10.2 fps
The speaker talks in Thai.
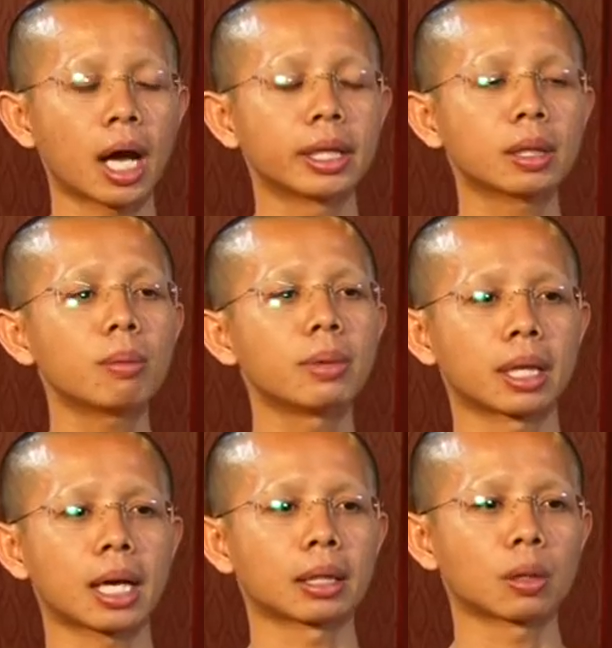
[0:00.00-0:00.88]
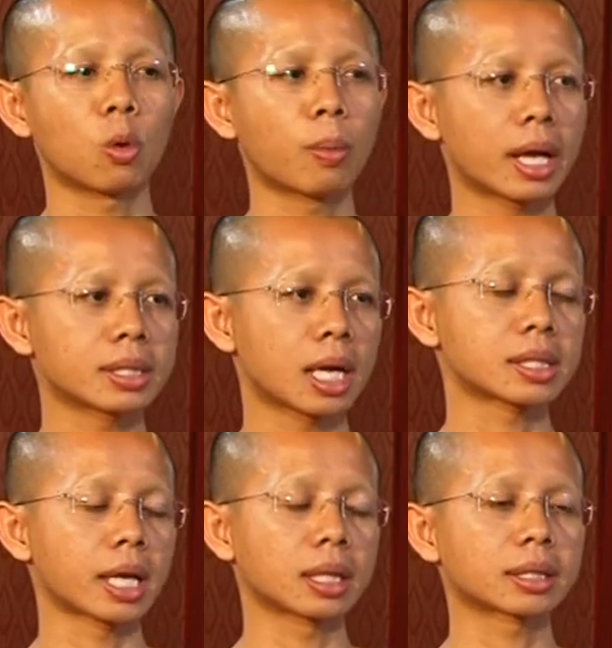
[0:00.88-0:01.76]
อันนี้ก็เหมือนกันครูบาอาจารย์
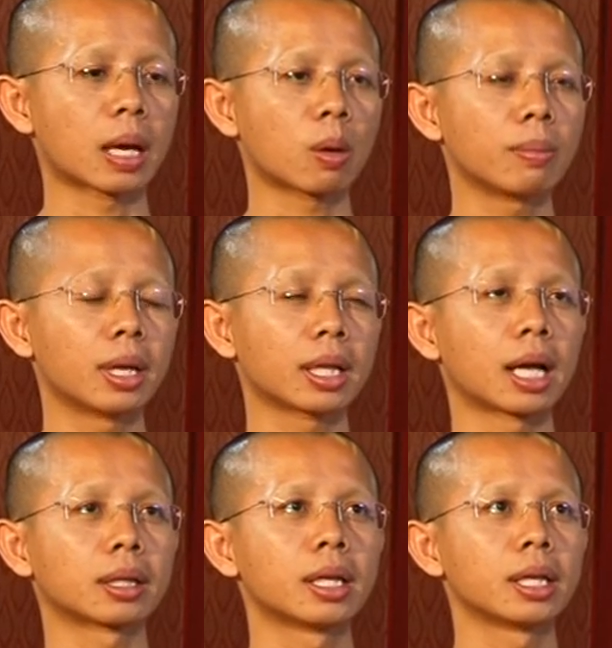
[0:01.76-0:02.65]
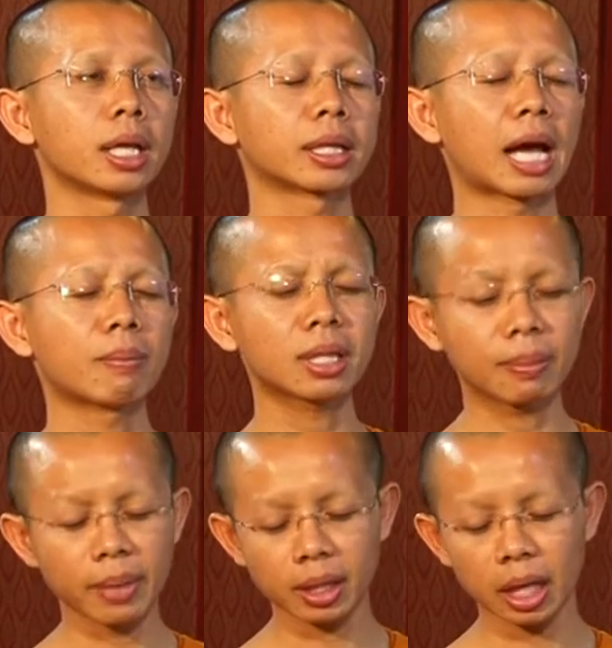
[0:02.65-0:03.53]
สายต่างๆก็เหมือนกัน แต่ถามว่าทำ
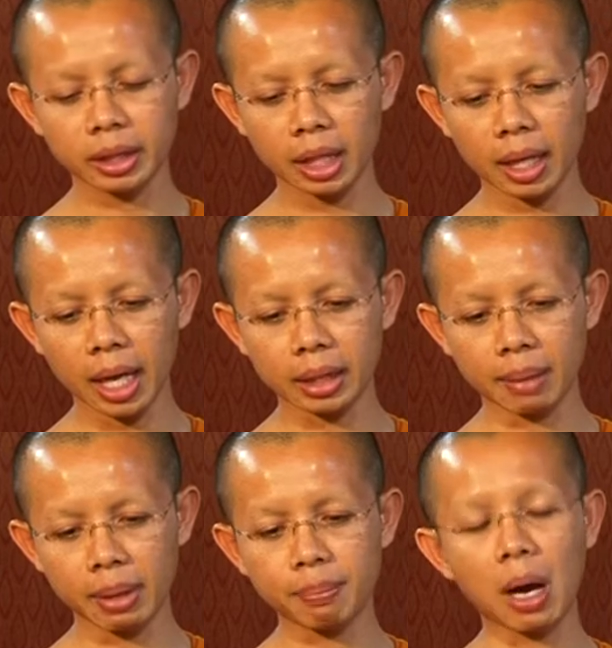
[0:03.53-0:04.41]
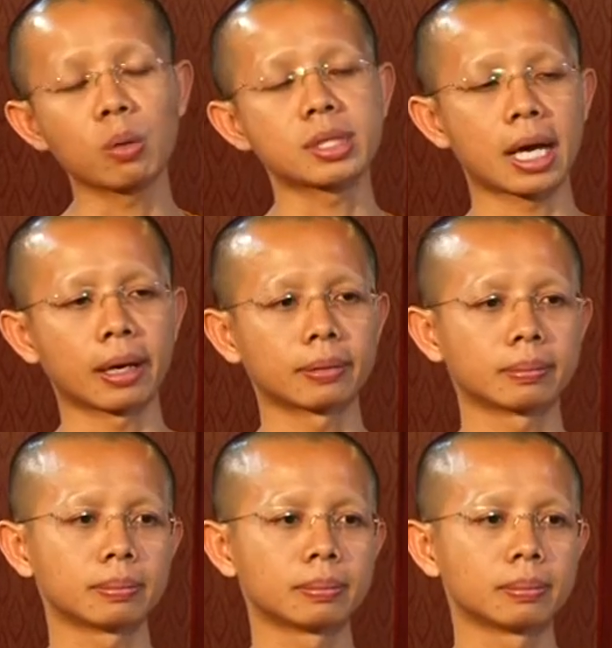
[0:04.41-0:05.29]
ไมท่านที่ตั้งหันทำไมเบาจัง
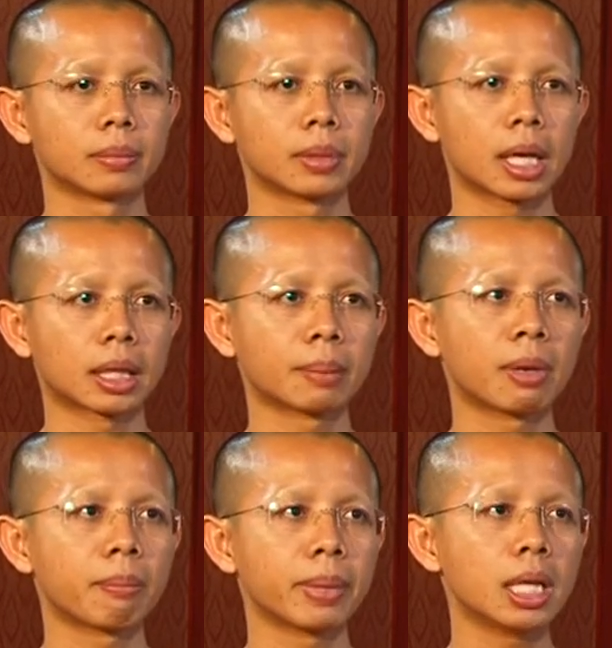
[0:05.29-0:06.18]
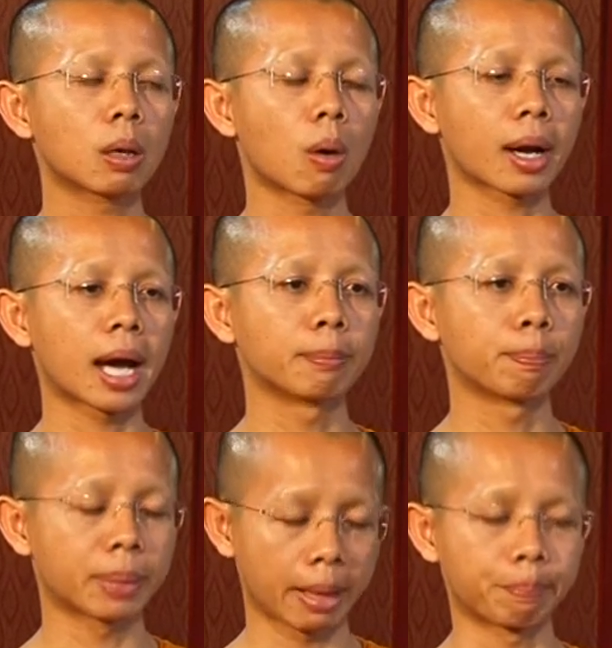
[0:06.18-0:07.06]
อาตมาาเป็นเรื่องของการ
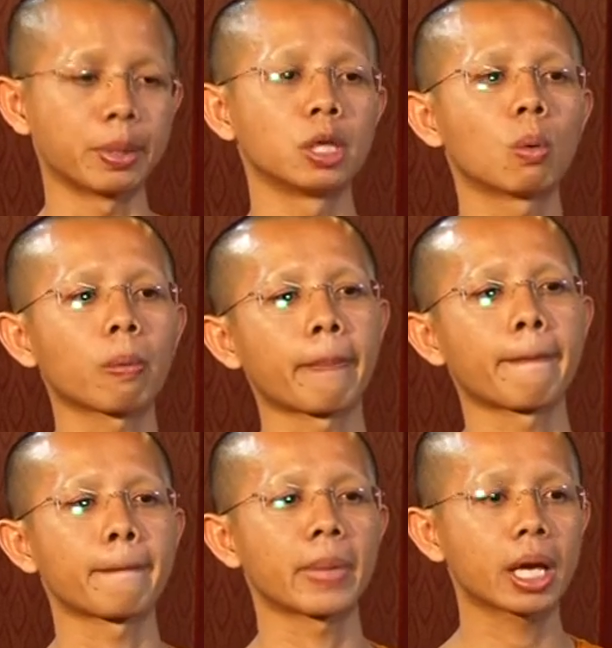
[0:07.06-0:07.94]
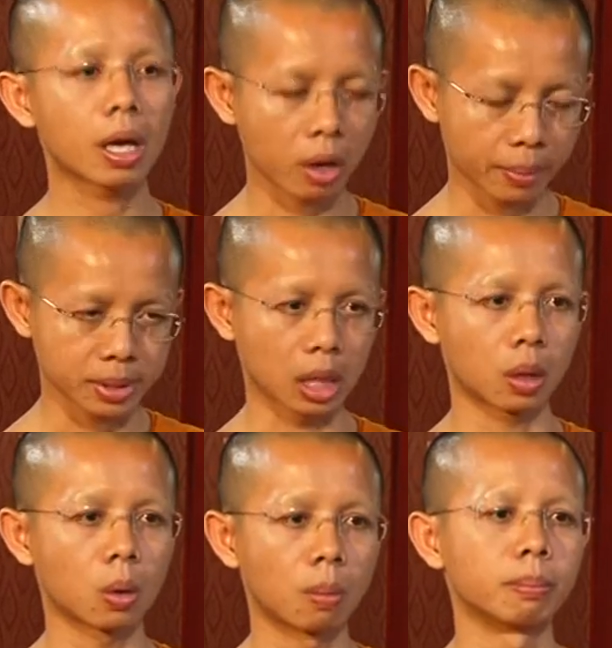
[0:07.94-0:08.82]
ปรับประยุกต์ให้เข้ากับสัง
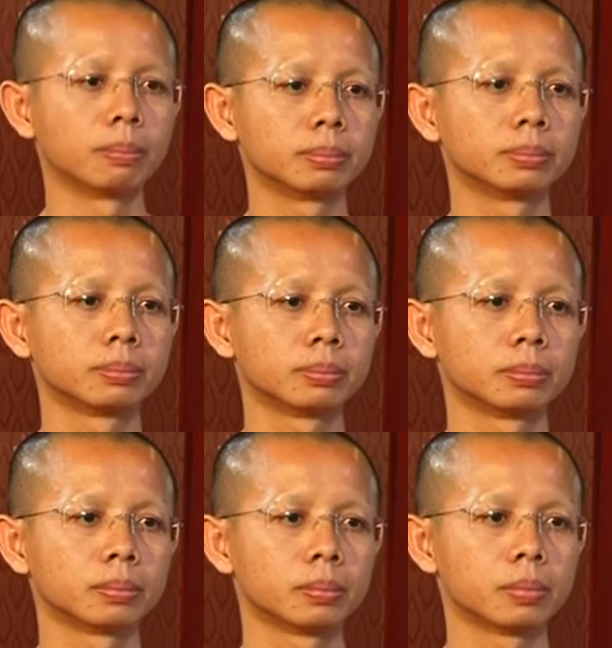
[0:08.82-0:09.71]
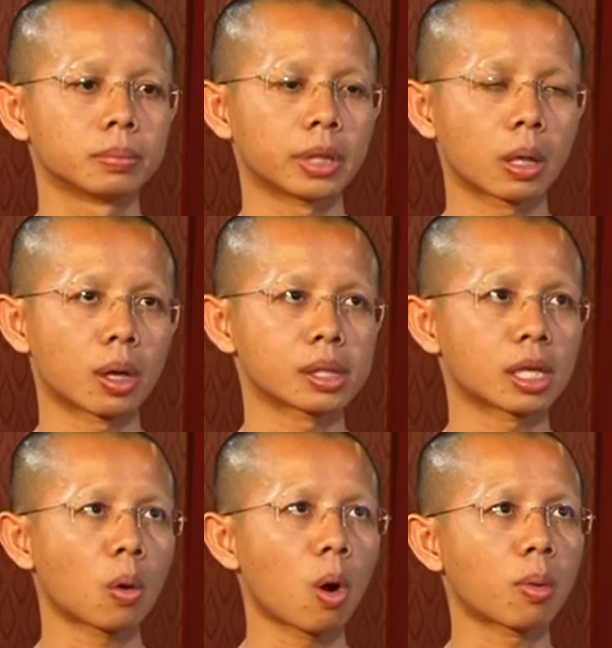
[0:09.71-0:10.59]
คม แต่ก่อน
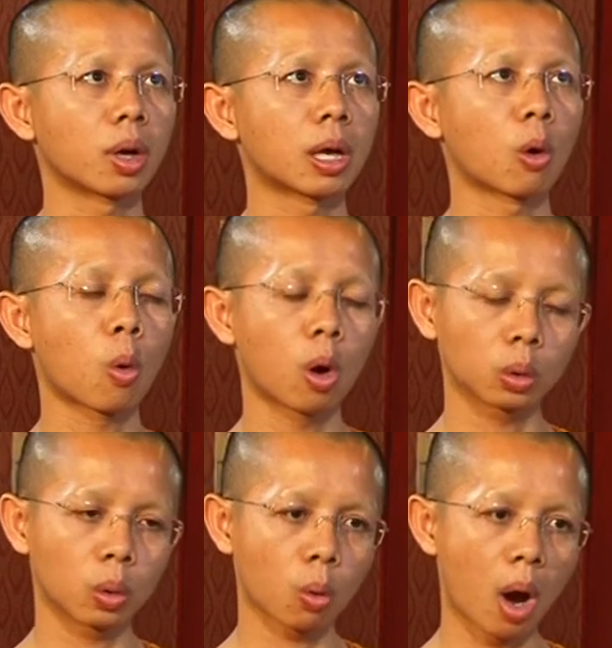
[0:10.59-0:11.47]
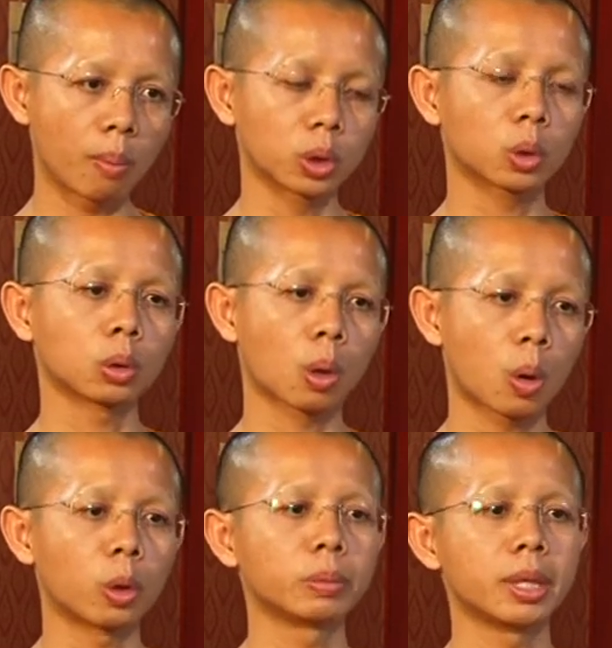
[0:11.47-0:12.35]
สังคมของเราคนความอดทนของ
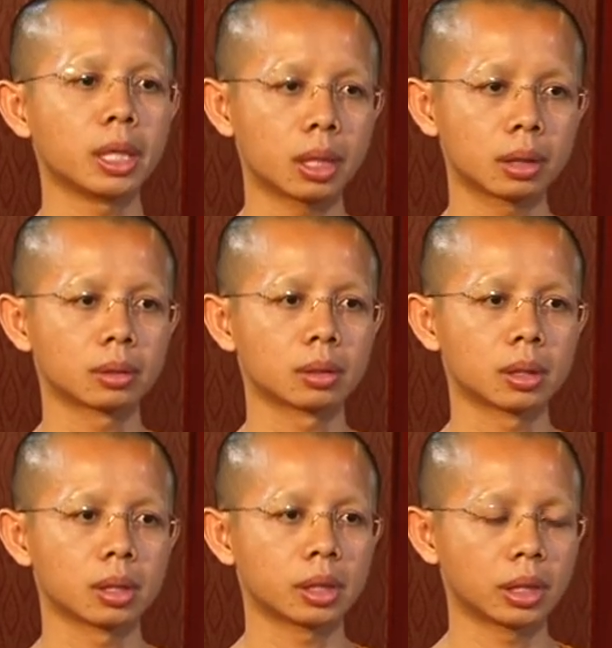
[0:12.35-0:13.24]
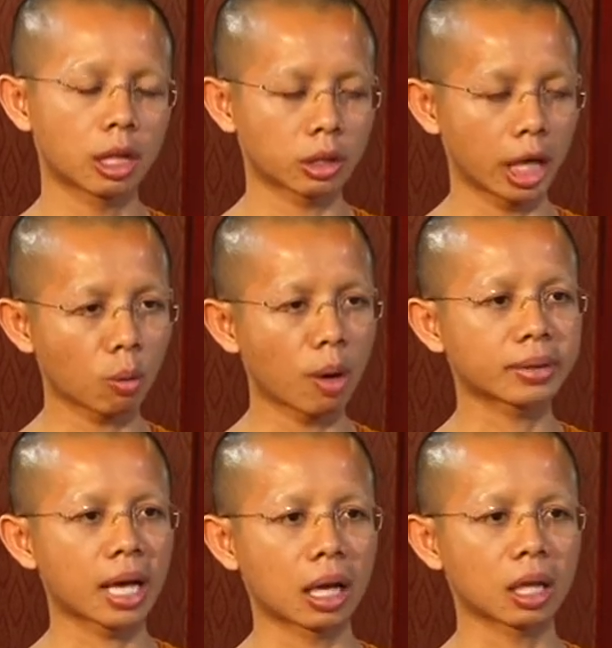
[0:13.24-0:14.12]
คนมีเยอะเราจะเห็นความ
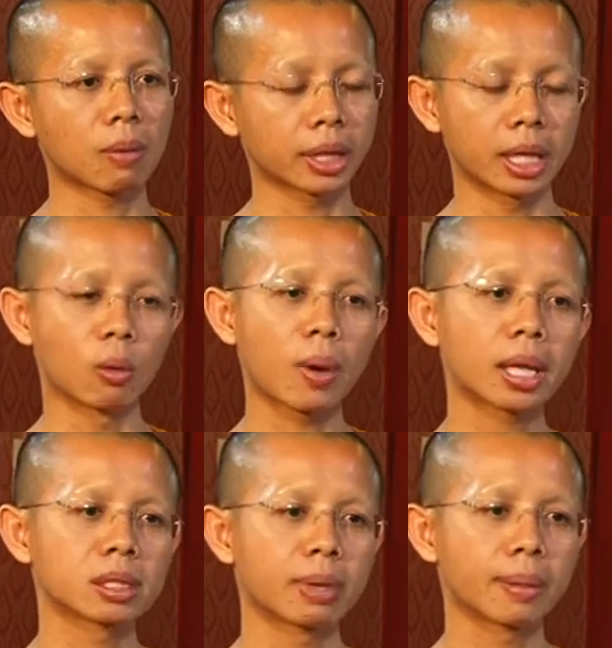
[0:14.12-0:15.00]
ต่างระหว่างเทรวาสใช่ไหม